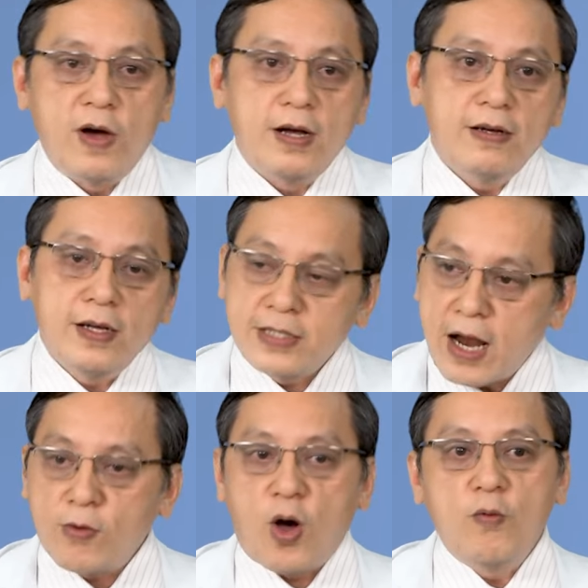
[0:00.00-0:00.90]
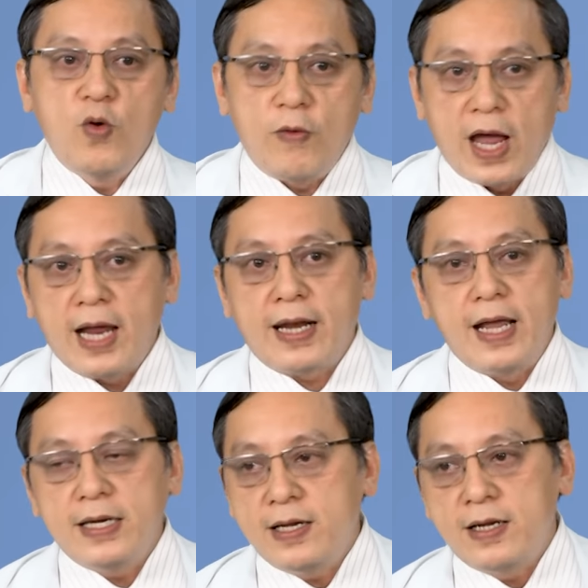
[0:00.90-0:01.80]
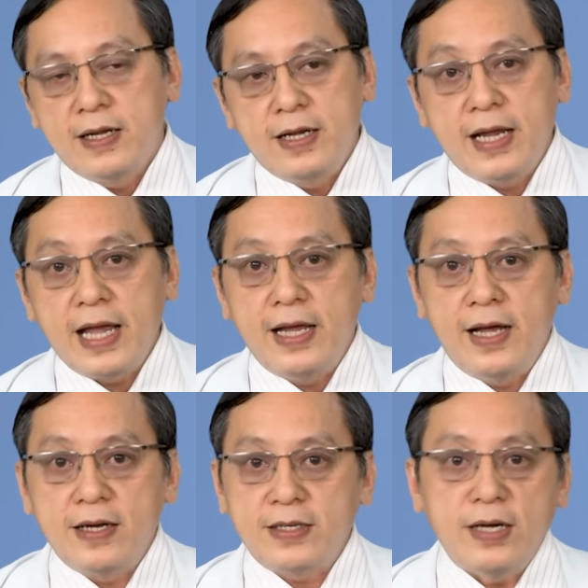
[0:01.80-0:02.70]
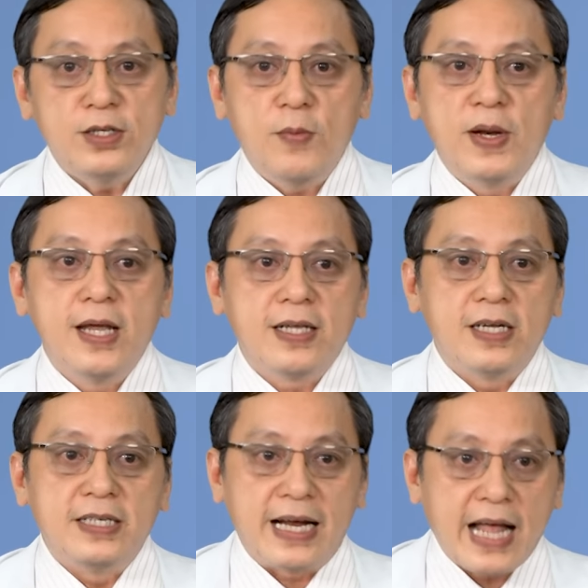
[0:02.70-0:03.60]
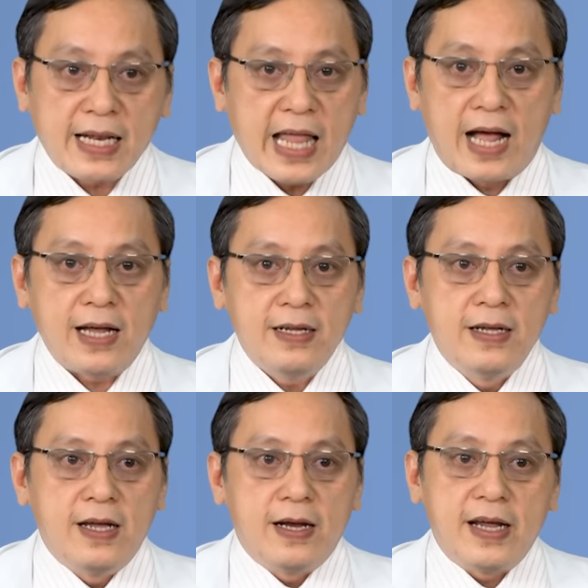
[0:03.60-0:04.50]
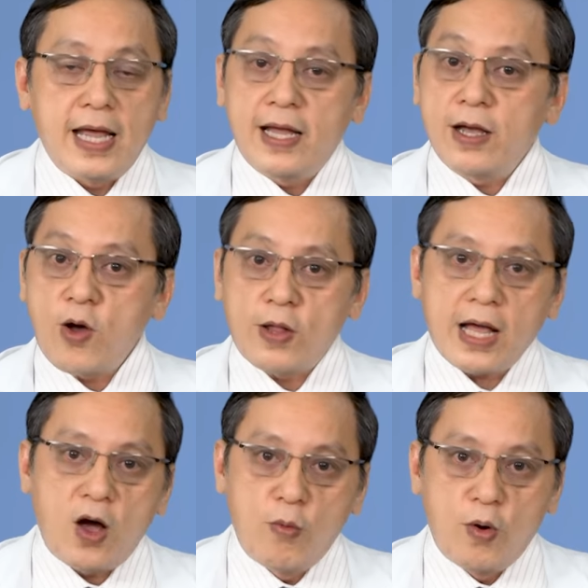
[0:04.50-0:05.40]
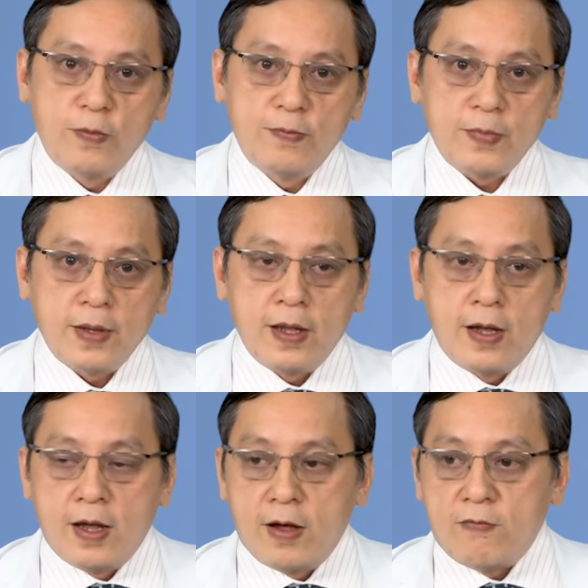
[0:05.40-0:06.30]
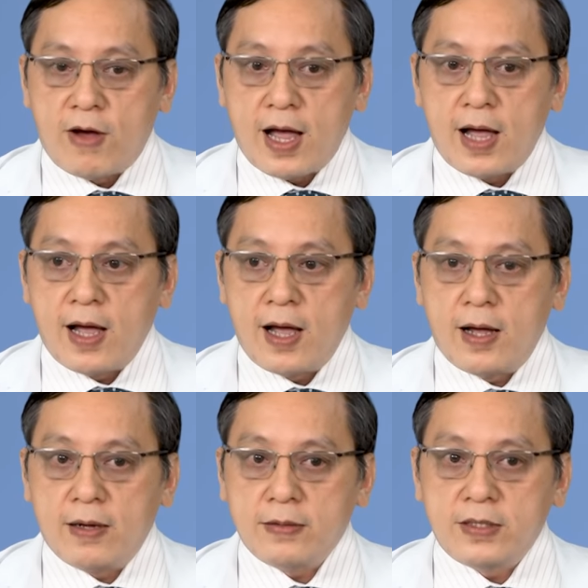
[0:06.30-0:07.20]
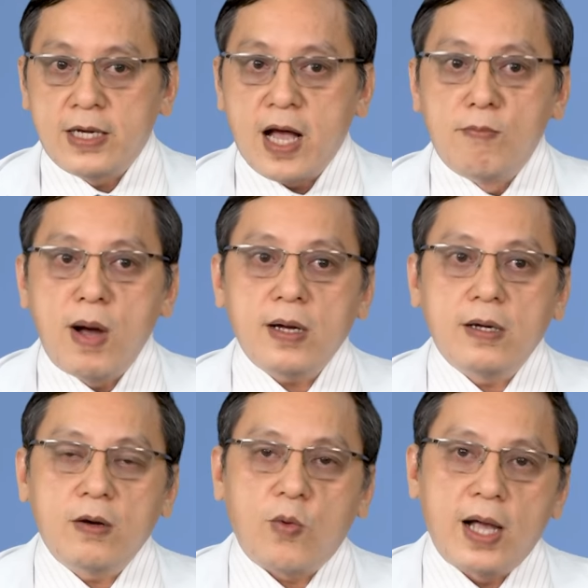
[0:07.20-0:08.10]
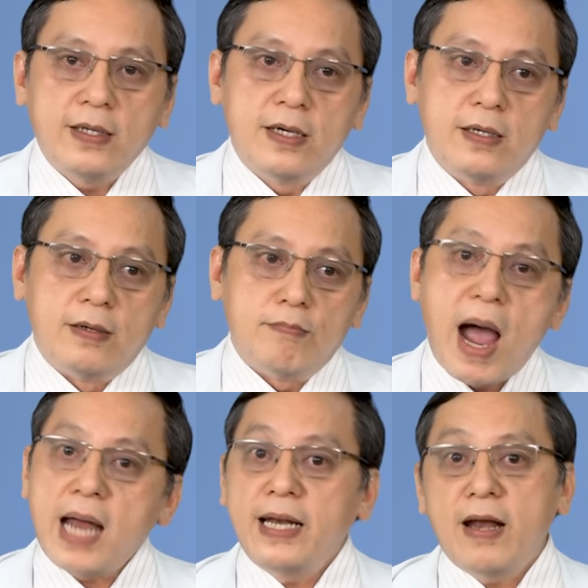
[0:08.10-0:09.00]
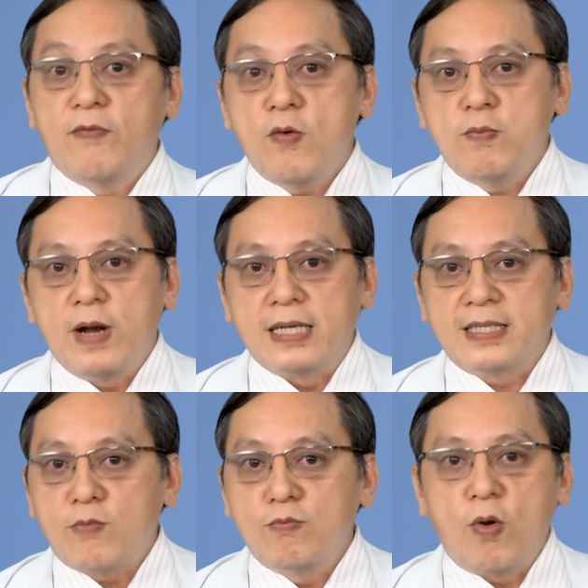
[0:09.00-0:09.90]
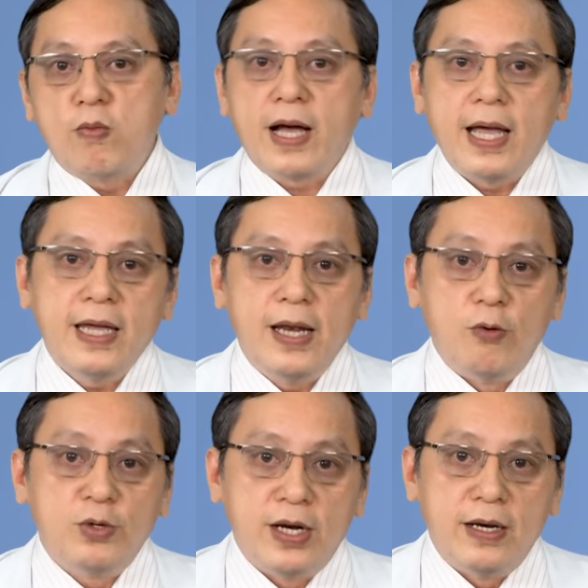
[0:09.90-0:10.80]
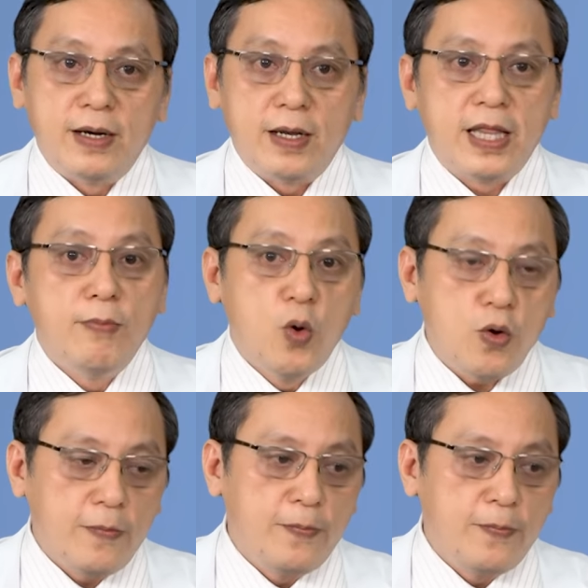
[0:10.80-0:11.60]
vẫn ờ, trao đổi vui vẻ để gây, uh, tránh cho bệnh nhân tình trạng căng thẳng dạ. gây cái co thắt hậu môn và chỉ cần mất khoảng chừng 3 đến 5 phút là xong một cái liệu trình tiêm thuốc